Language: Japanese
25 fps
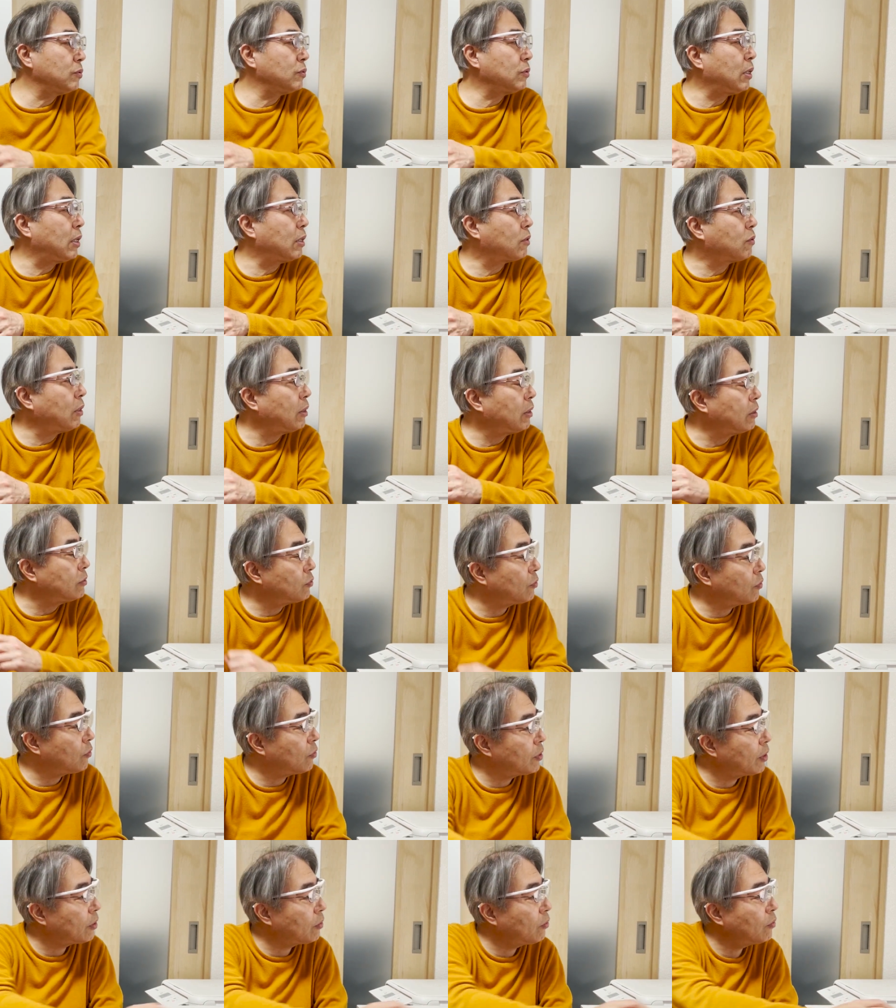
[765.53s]
あそ
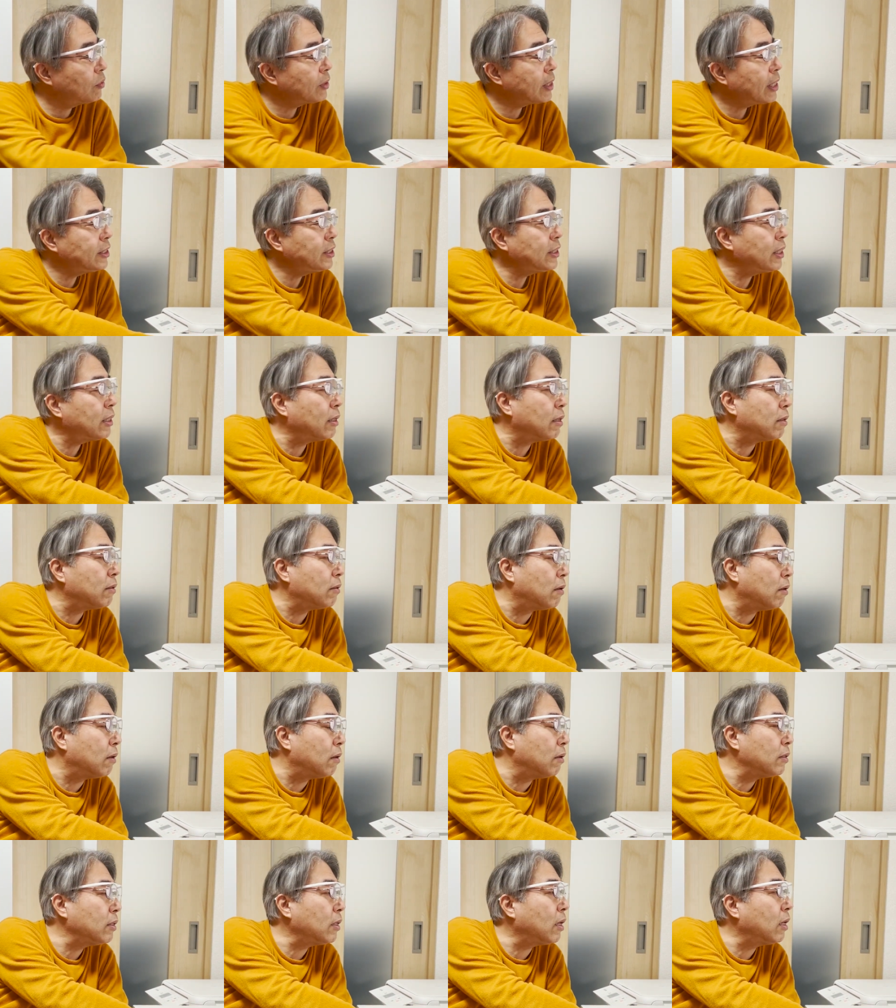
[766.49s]
こで交代したんか
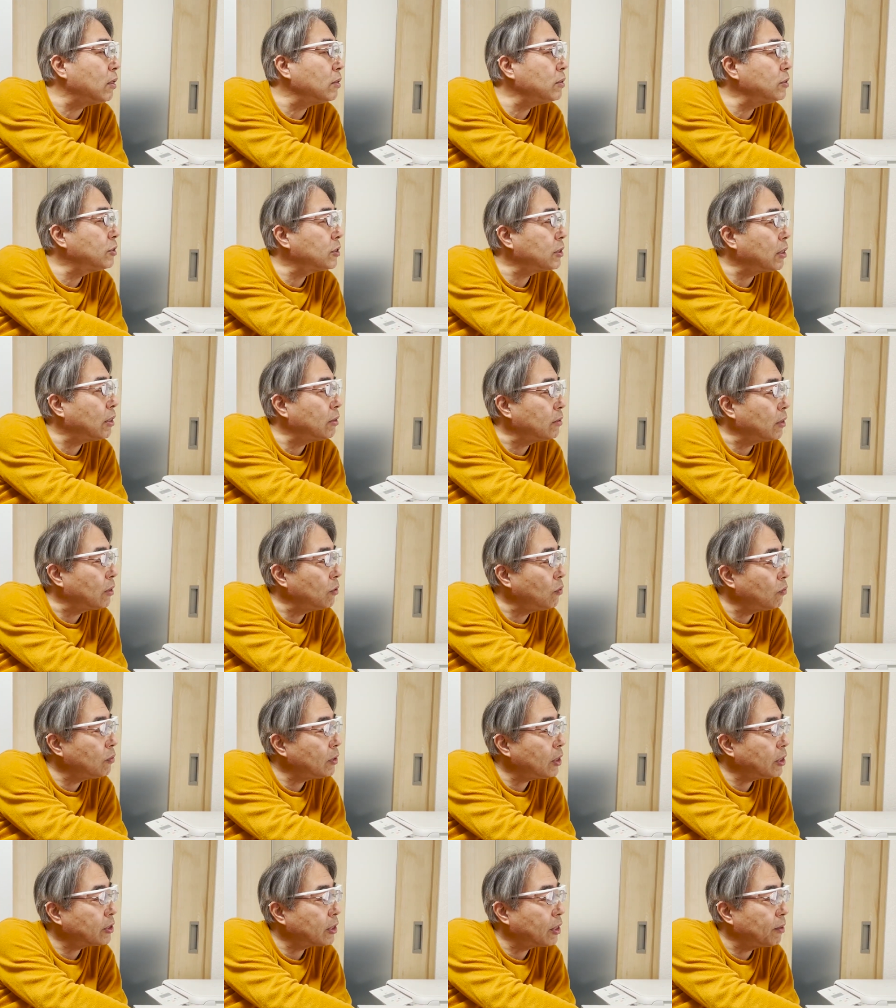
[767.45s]
ないや違うな
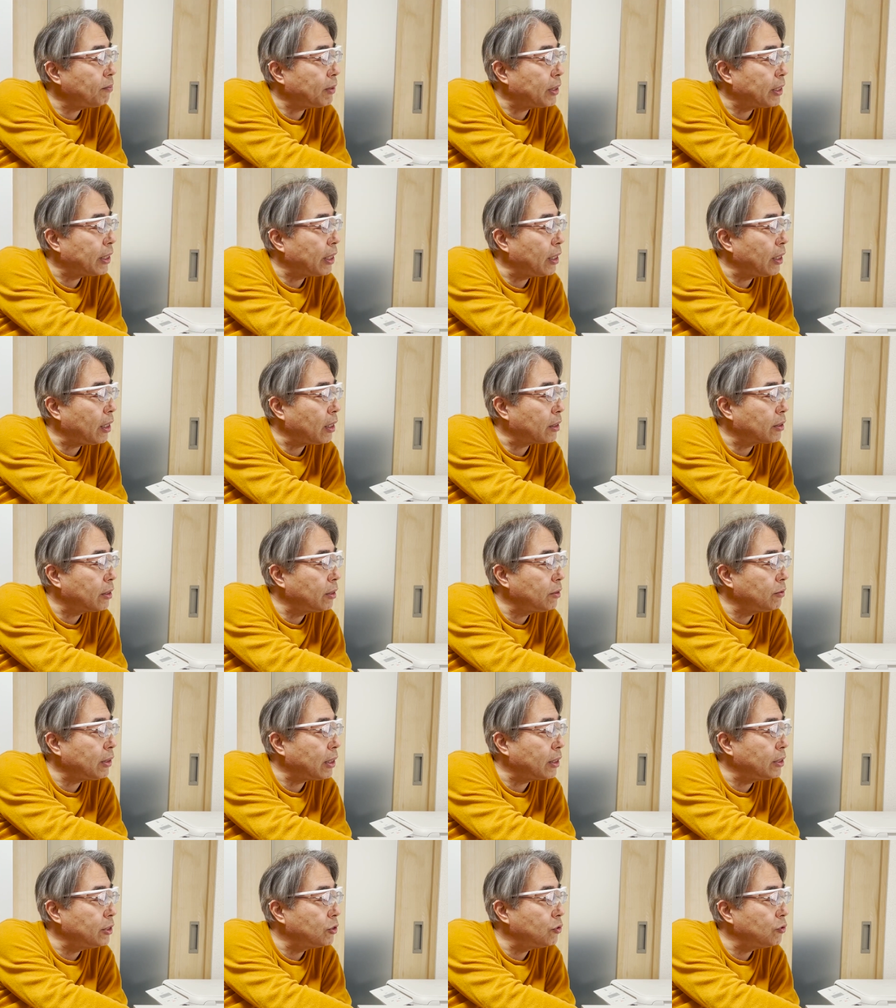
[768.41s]
4打席までやってる
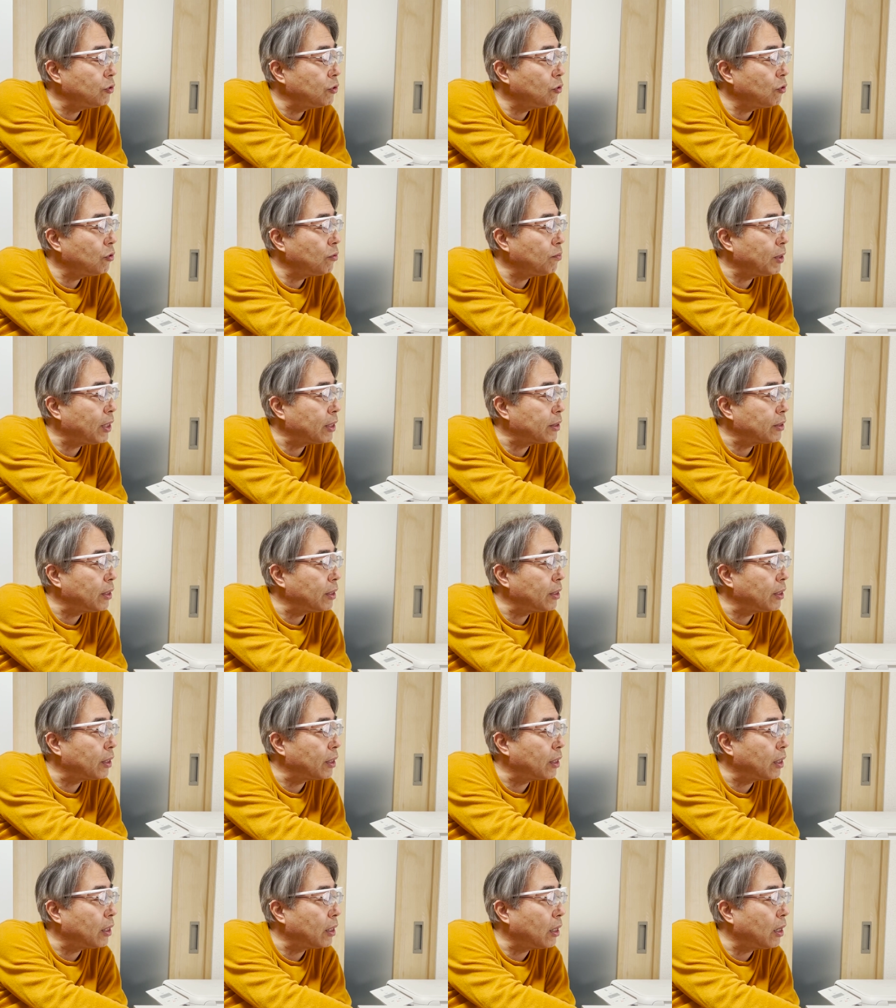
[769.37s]
な一塁ゴロもやってんね
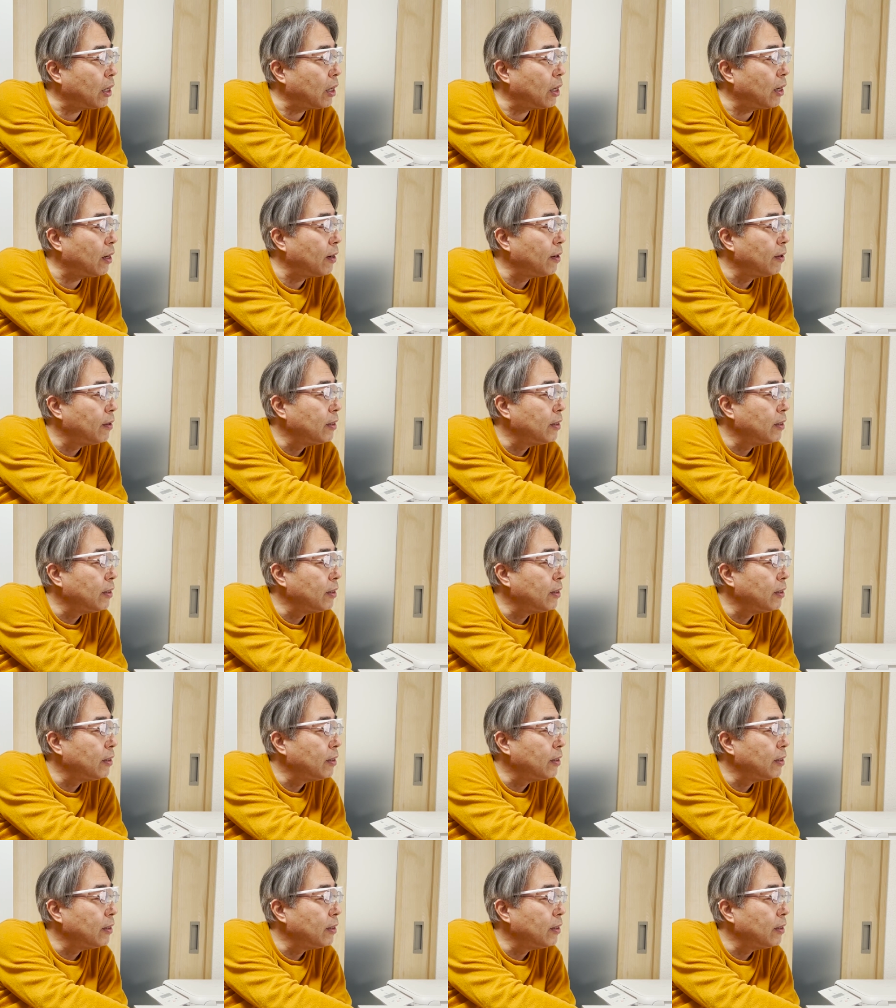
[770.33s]
んから